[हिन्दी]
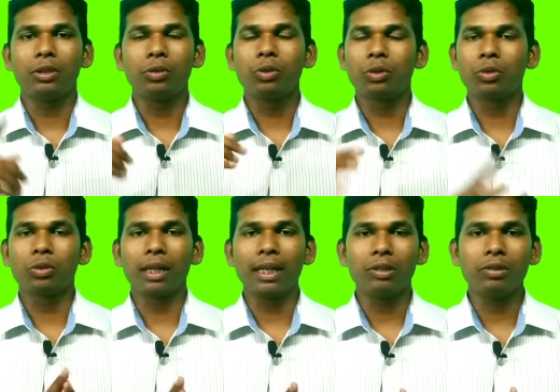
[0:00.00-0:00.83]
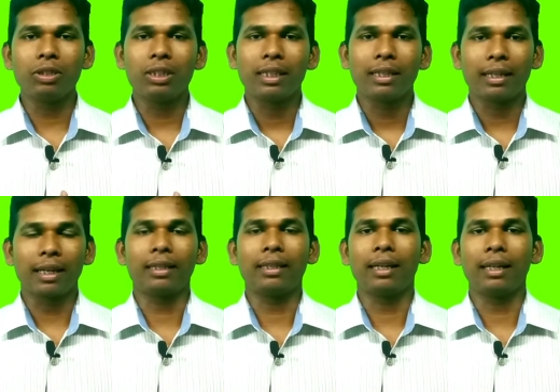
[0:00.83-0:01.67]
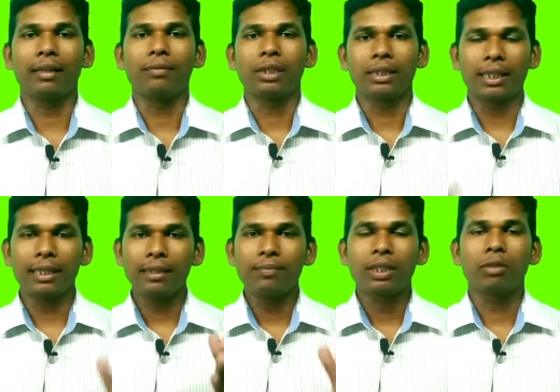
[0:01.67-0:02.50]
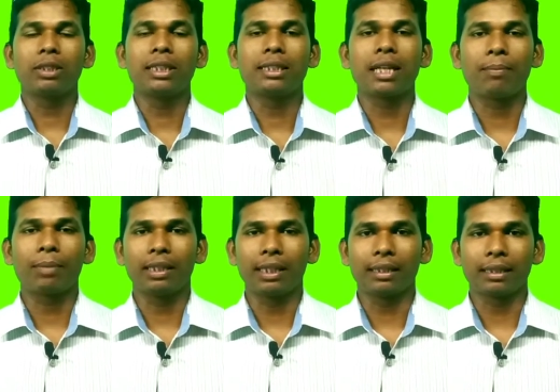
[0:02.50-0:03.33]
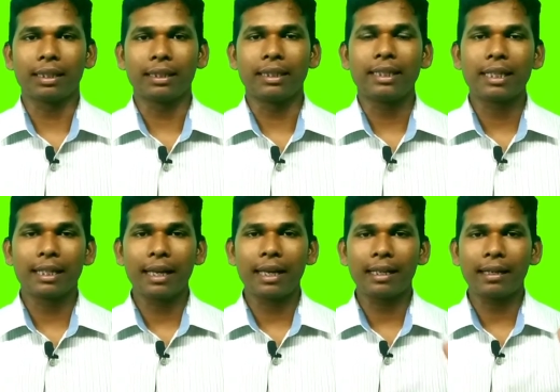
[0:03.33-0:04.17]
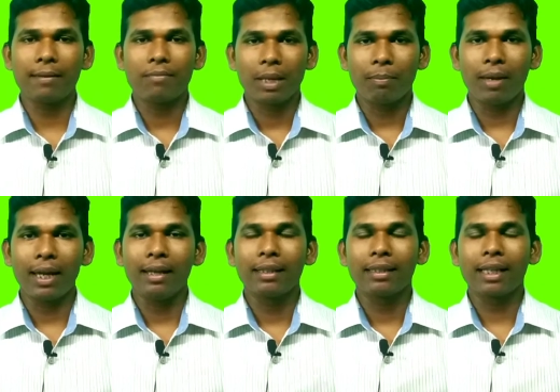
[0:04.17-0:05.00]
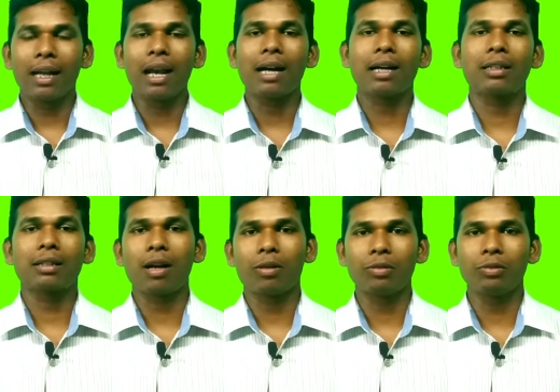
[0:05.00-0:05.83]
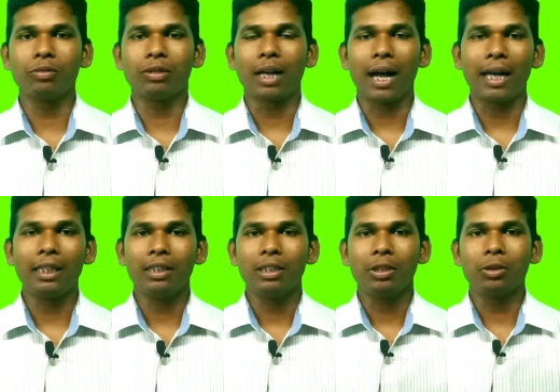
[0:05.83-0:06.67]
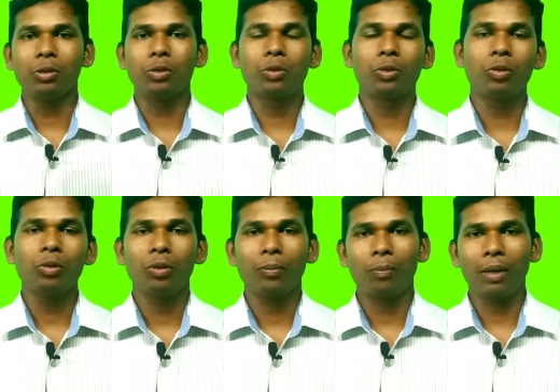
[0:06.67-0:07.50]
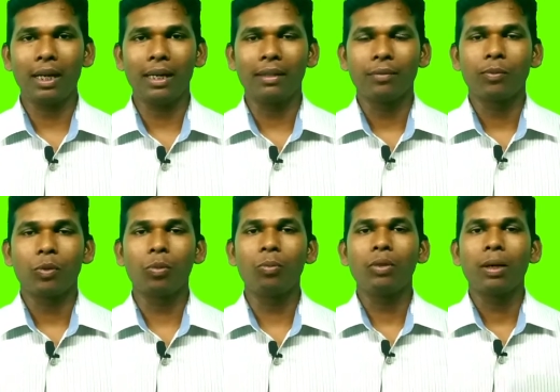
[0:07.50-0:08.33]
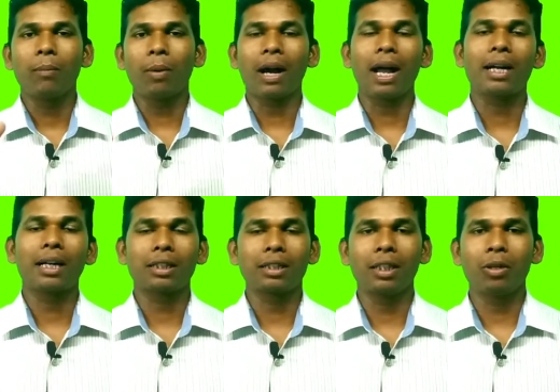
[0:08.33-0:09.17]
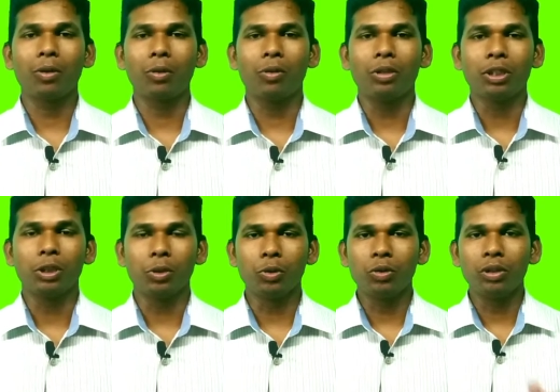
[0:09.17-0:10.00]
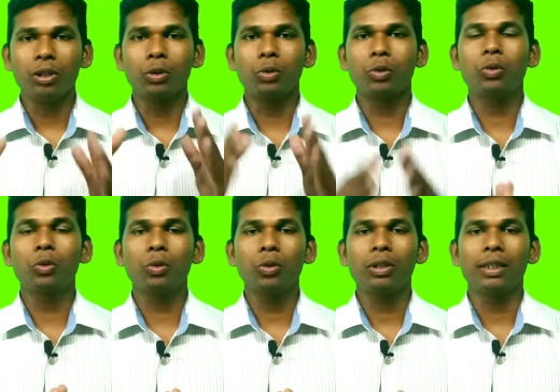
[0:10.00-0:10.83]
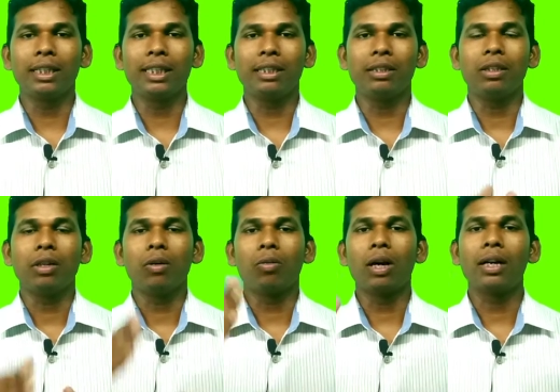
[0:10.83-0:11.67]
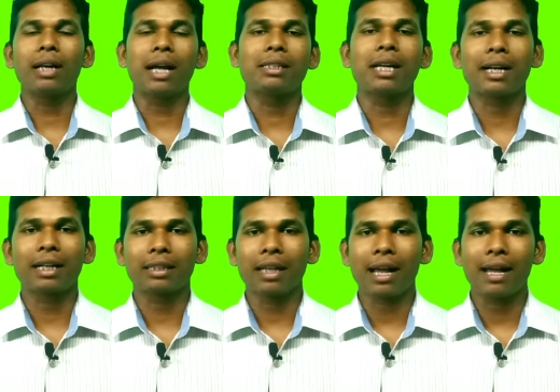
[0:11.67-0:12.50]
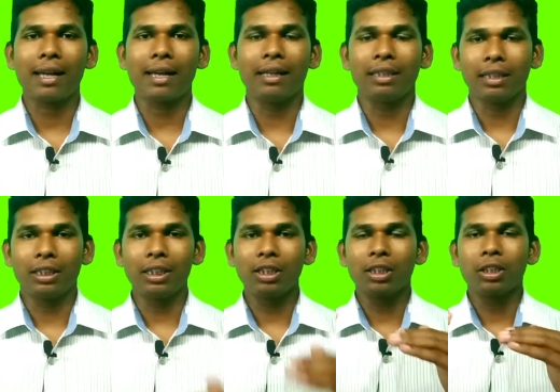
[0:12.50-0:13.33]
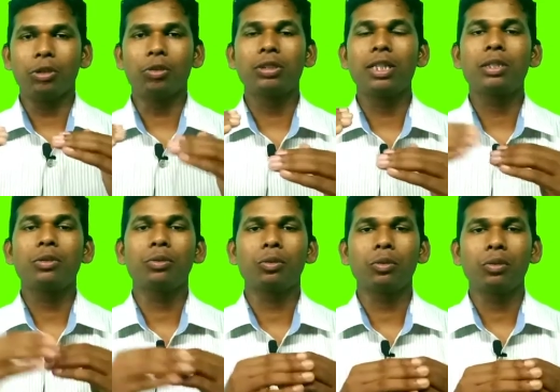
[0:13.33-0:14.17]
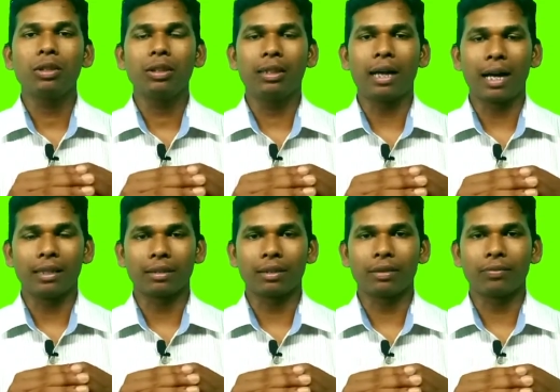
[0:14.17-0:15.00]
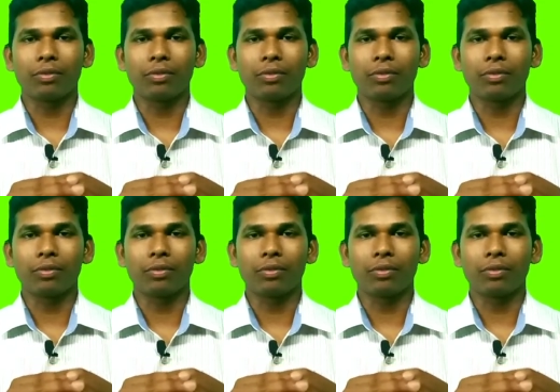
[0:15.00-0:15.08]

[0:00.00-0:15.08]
यूज टू का यूज करते हैं चलिए कुछ एग्जाम्पल देखते हैं जैसे कहेंगे मैं खेला करता हूँ आई यूज टू प्ले तुम पढ़ा करते हो यू यूज टू रीड वह नाचा करता है ही यूजेज टू डांस